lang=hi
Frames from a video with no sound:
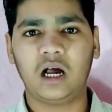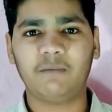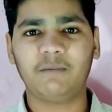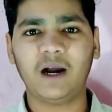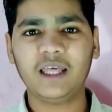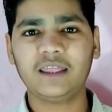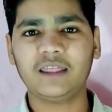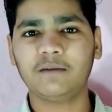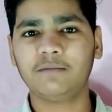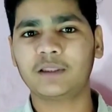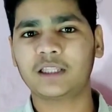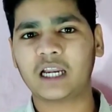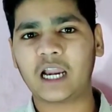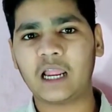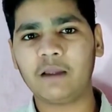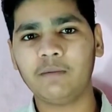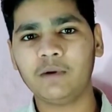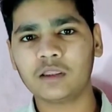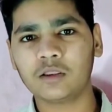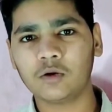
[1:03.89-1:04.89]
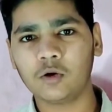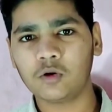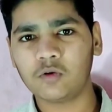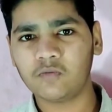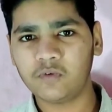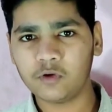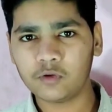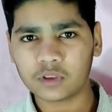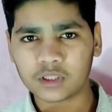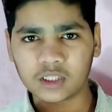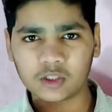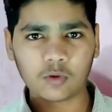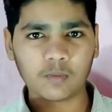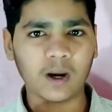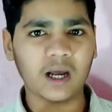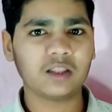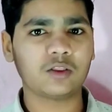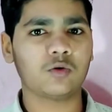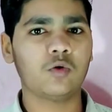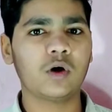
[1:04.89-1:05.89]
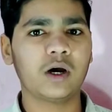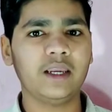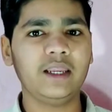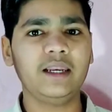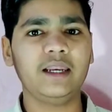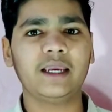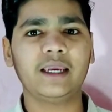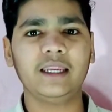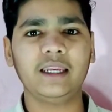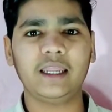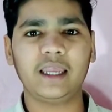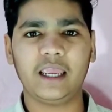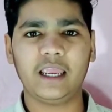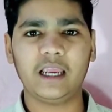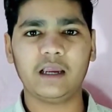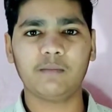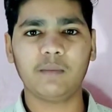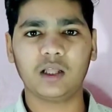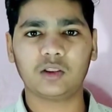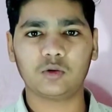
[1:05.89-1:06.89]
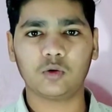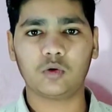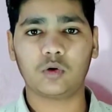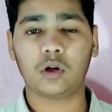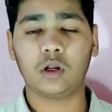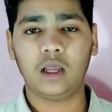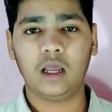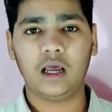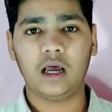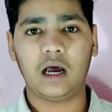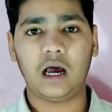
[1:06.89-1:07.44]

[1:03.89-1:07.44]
अब भाई सब्सक्राइबर्स और व्यूज की तो बात हो गई लेकिन एक बात और